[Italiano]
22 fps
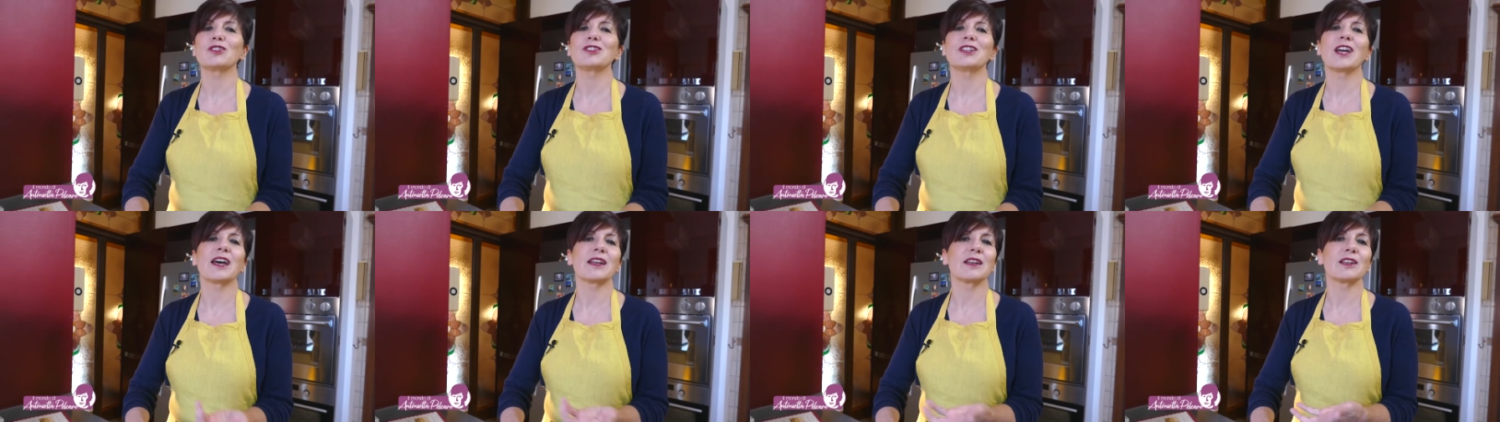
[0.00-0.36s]

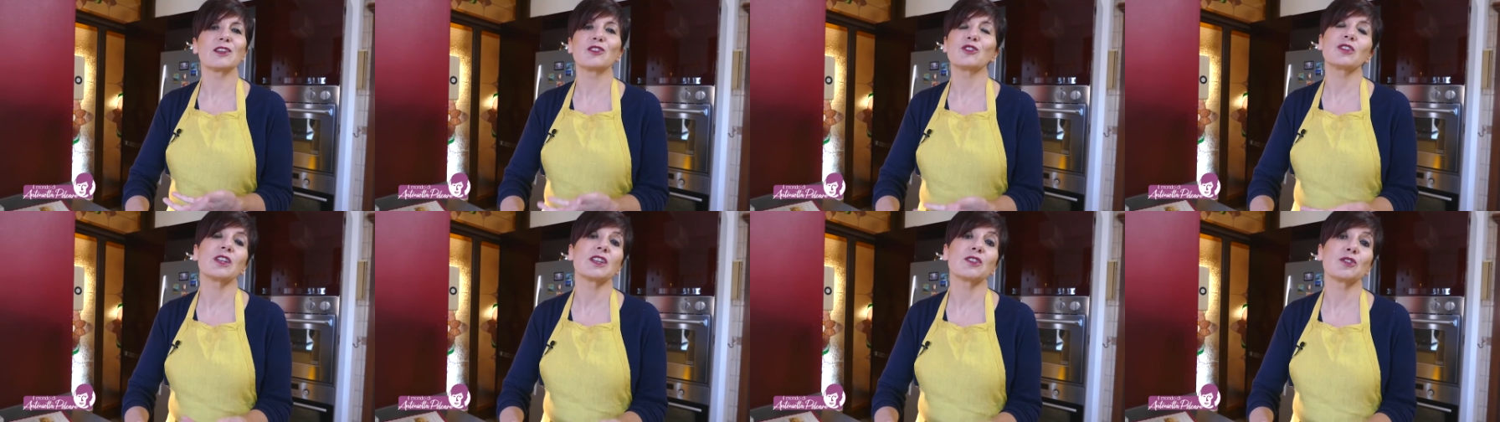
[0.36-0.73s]
dare
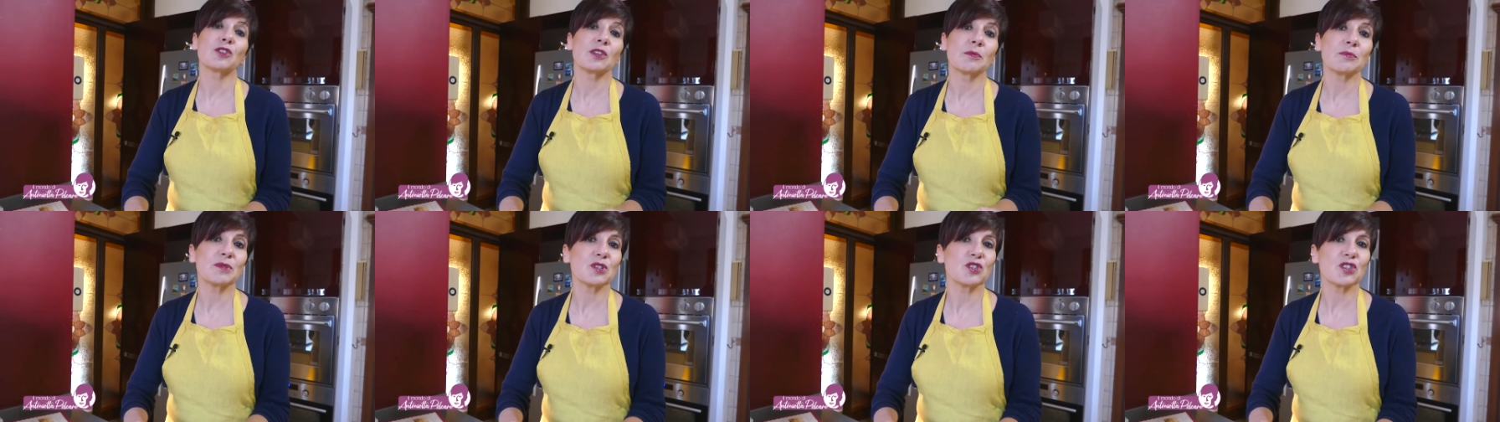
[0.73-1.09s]
non è
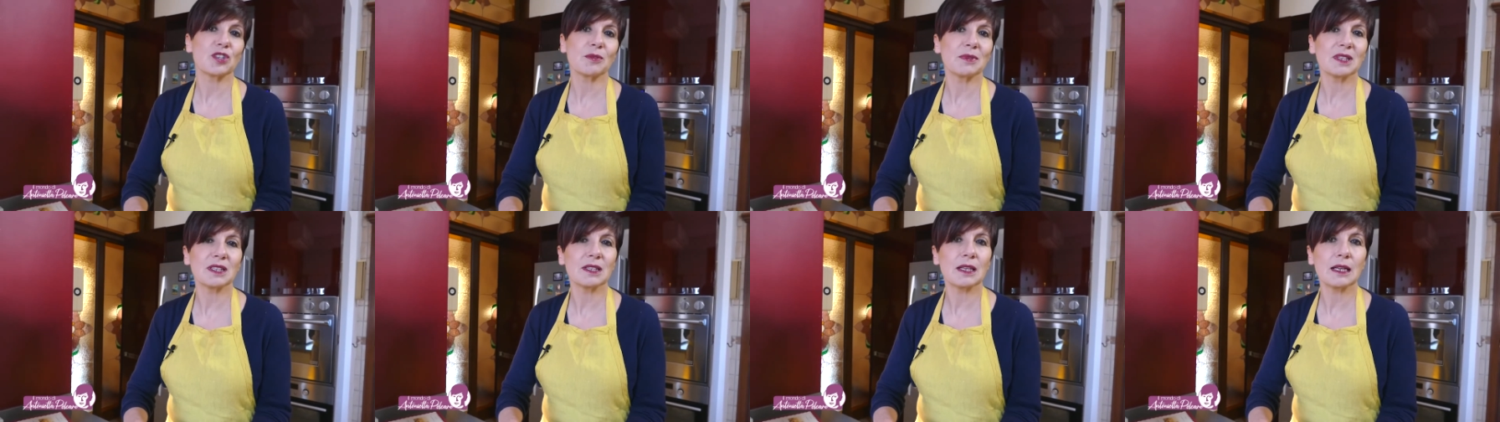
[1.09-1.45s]

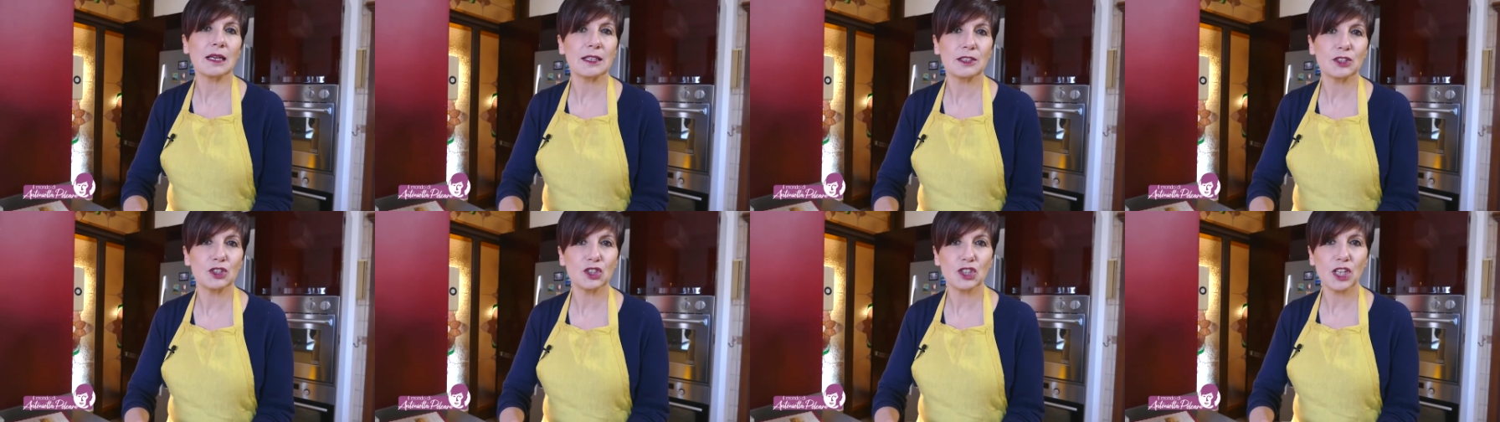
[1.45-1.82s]
semplicemente
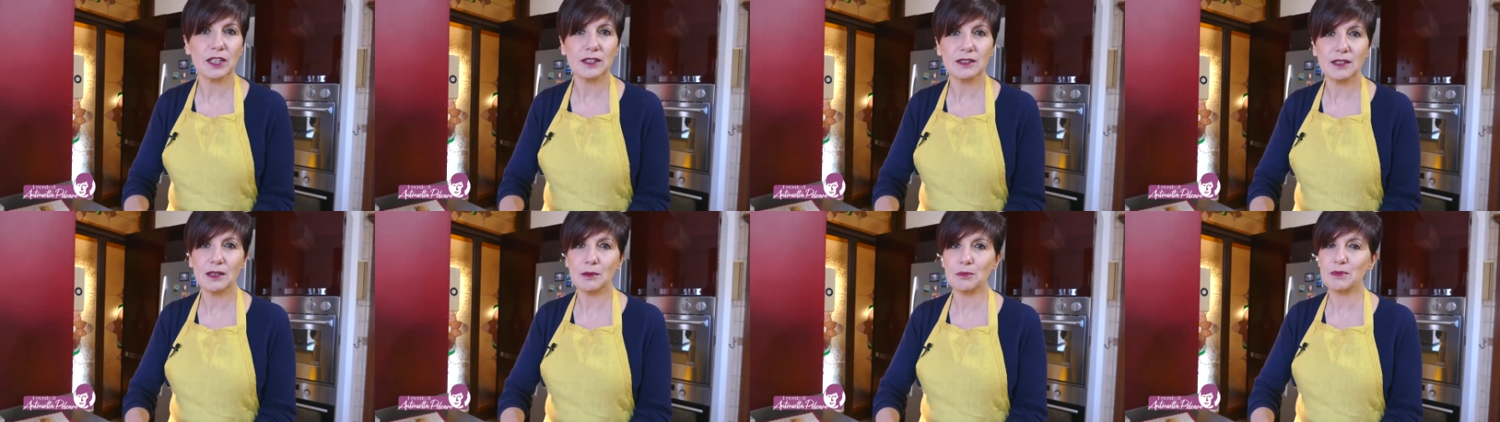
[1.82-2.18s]
la
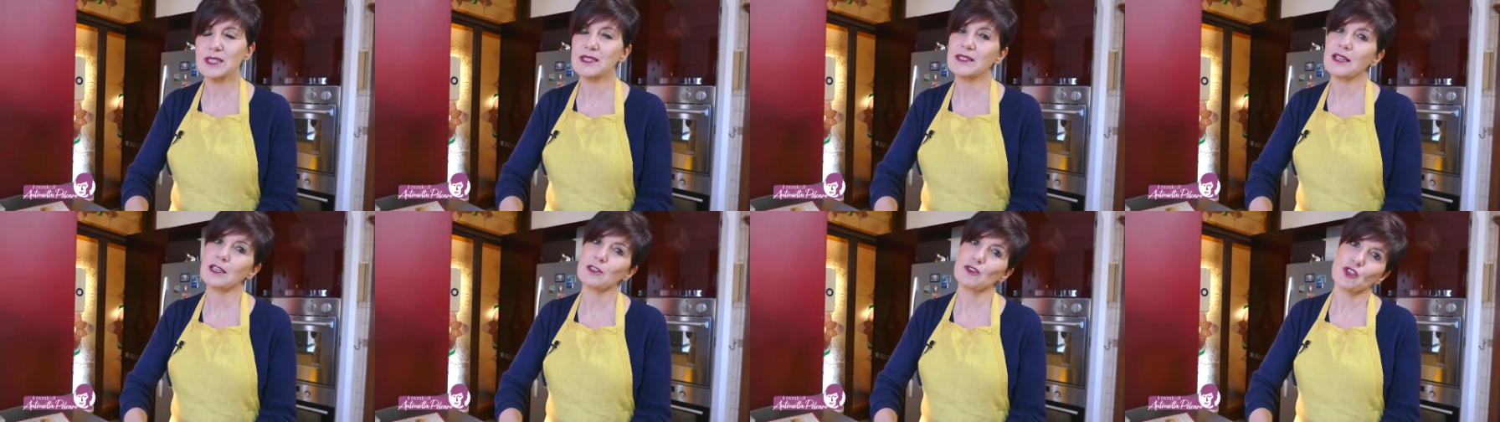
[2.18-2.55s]
ricetta, il
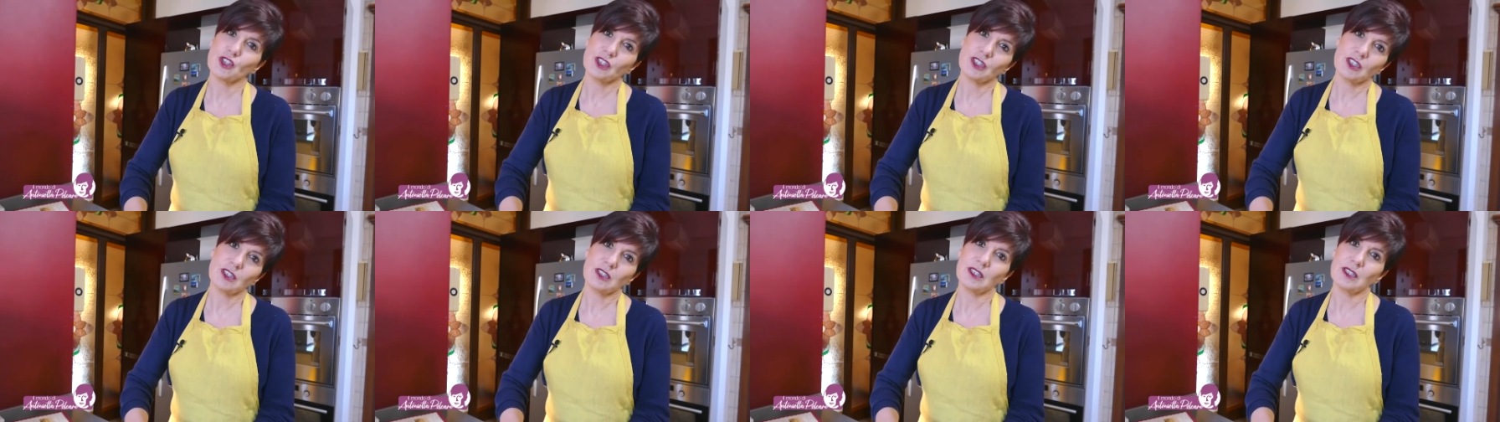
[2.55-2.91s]

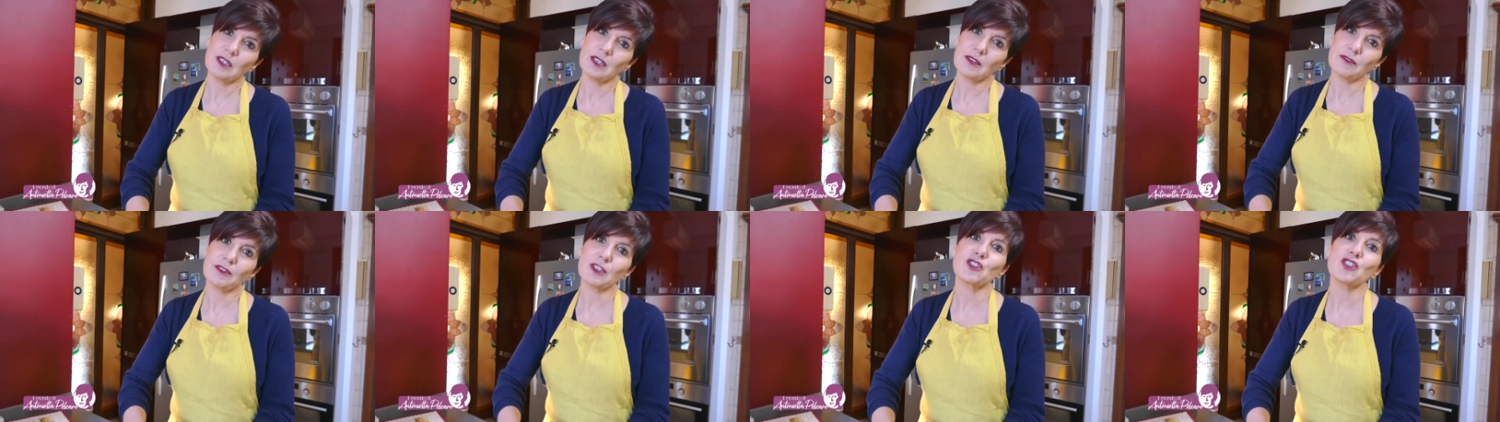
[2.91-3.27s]
messaggio è di
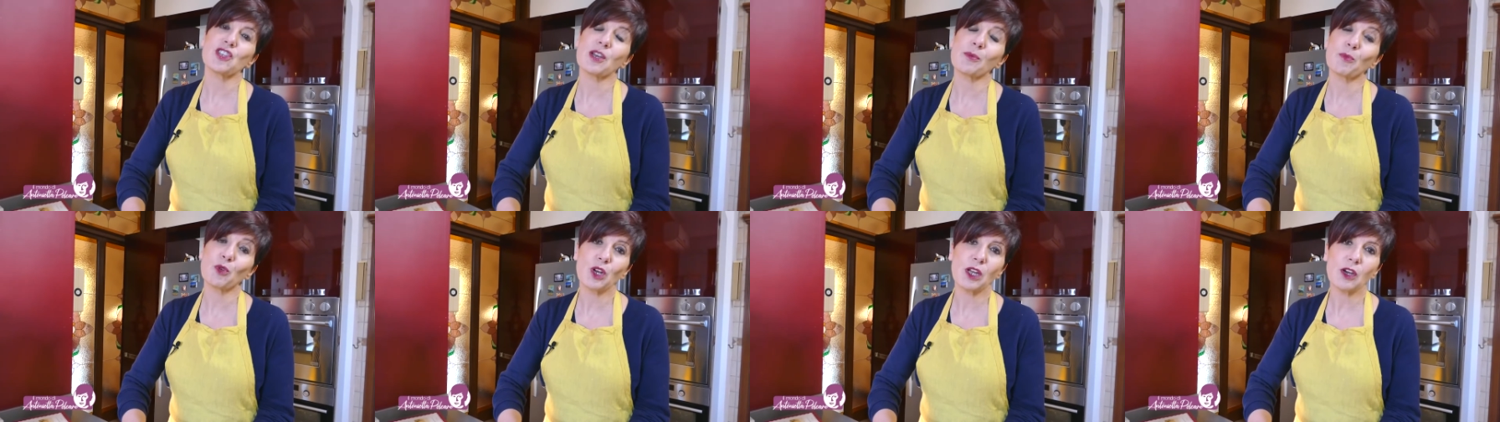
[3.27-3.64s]
dire
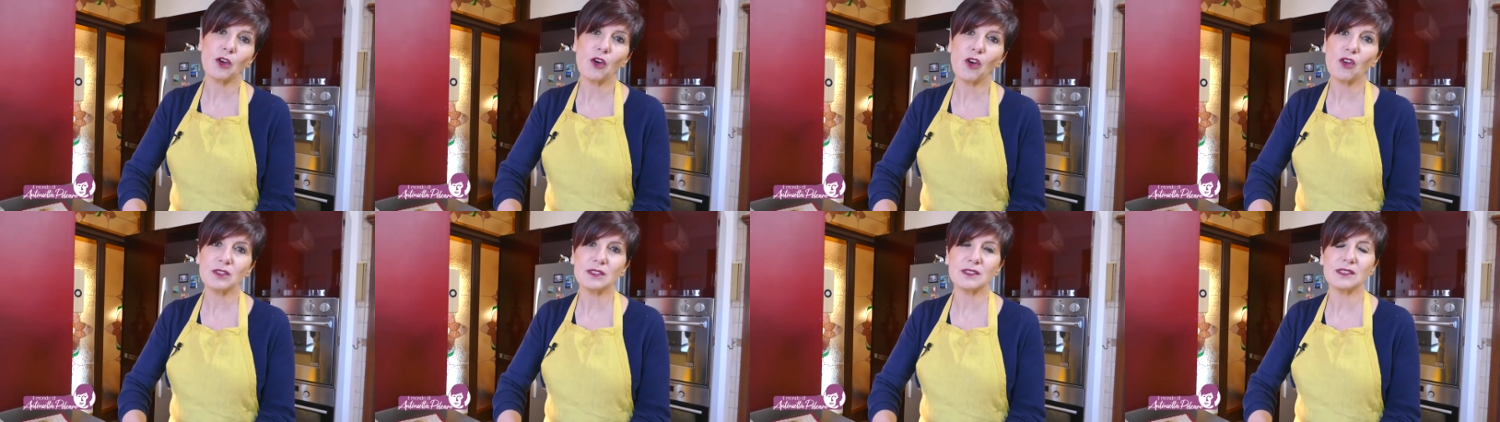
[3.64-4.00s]
facciamo le
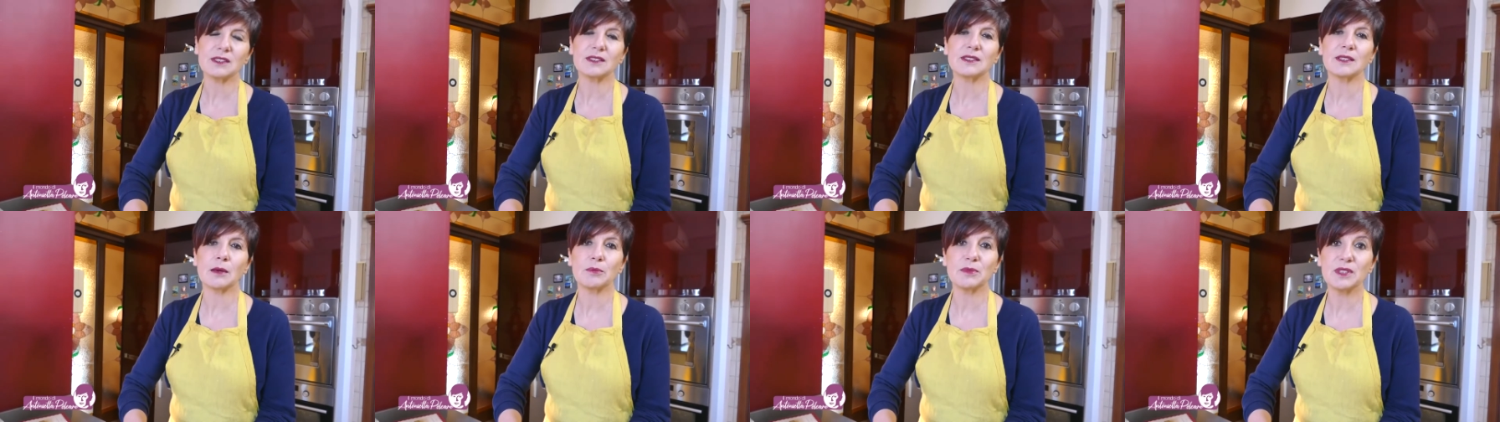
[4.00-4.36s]
cose,
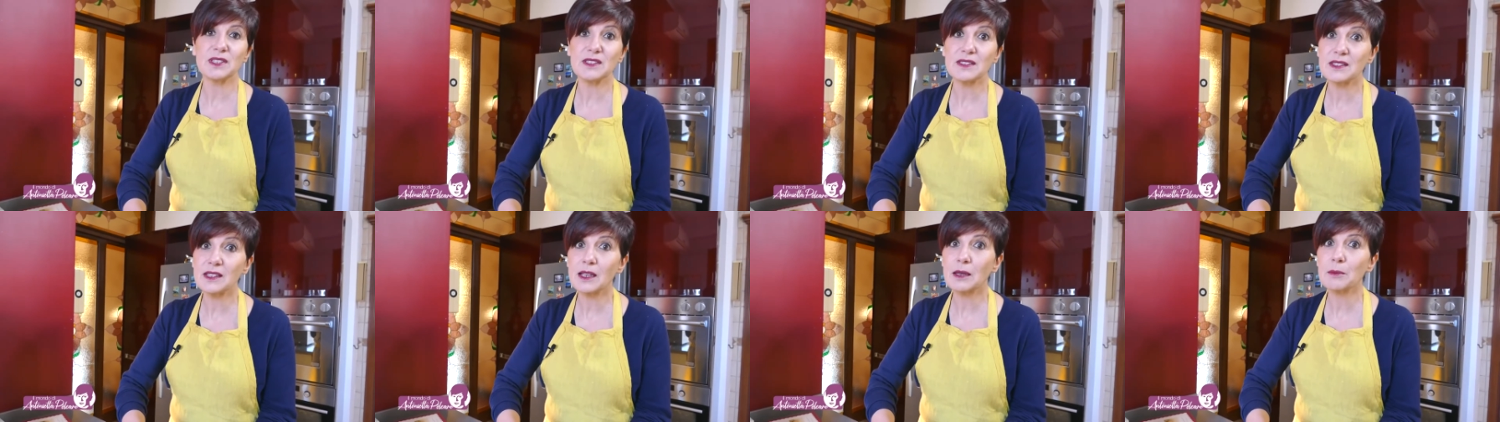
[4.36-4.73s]
stiamo
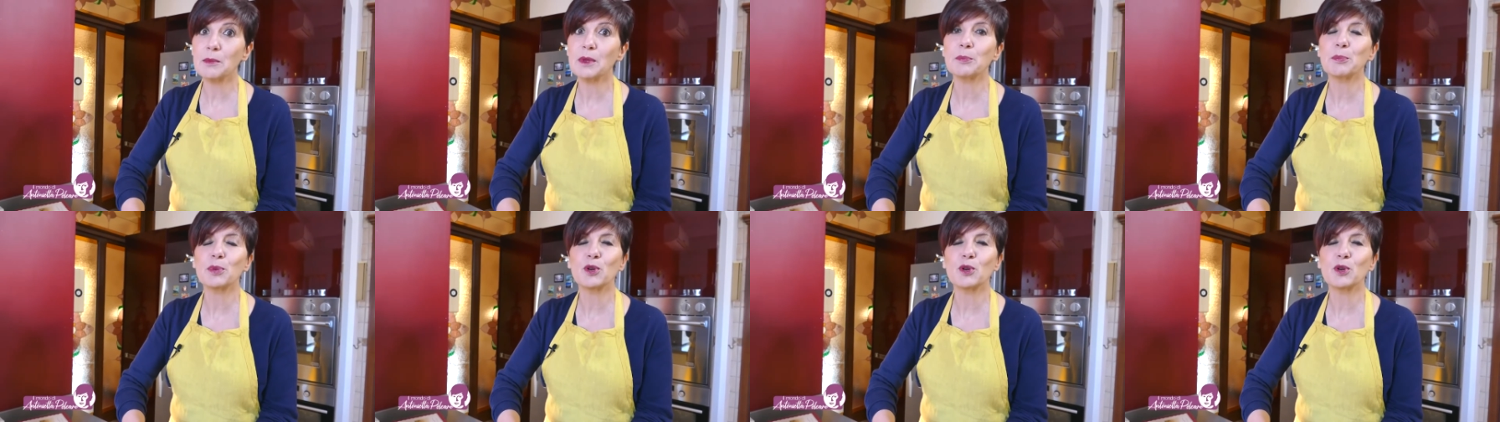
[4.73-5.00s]
insieme,